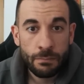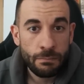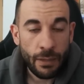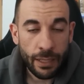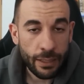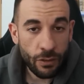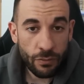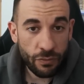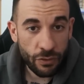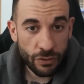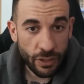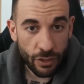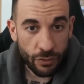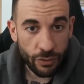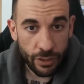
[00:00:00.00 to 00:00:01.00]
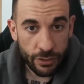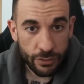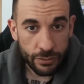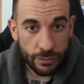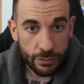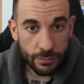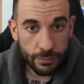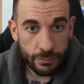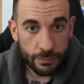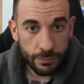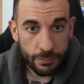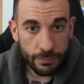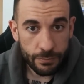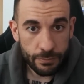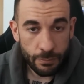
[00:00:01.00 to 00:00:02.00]
hay que confrontar con ellos,
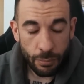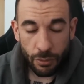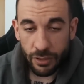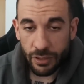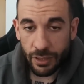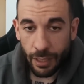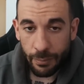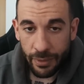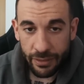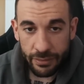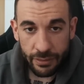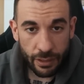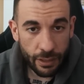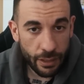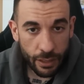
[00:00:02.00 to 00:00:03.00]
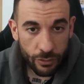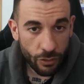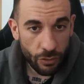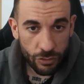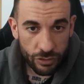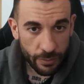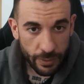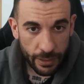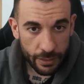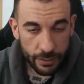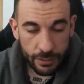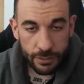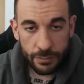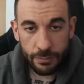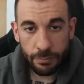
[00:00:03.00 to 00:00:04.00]
políticamente, a todos los
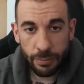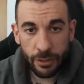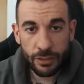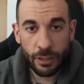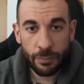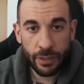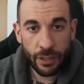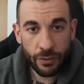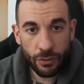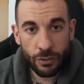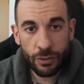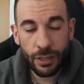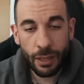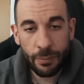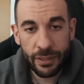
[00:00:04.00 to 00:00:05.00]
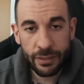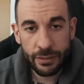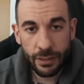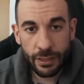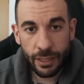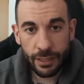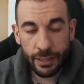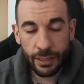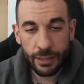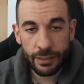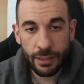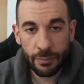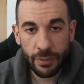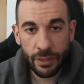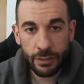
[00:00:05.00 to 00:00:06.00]
niveles, pero también ideológicamente, y hay que
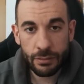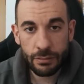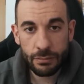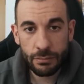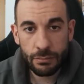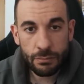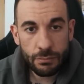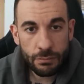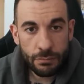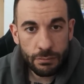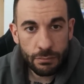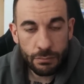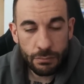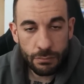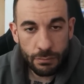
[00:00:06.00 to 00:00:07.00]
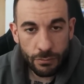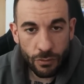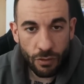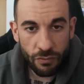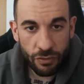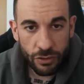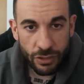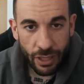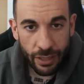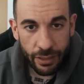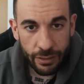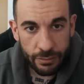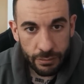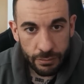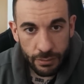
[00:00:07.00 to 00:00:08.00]
también confrontar
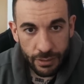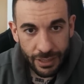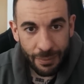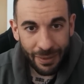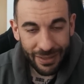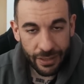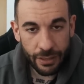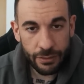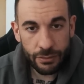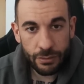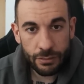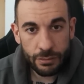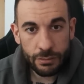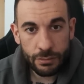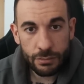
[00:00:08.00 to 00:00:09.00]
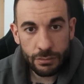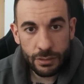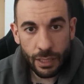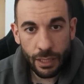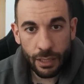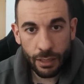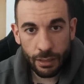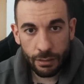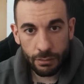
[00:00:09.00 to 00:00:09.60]
en debatiendo, o sea,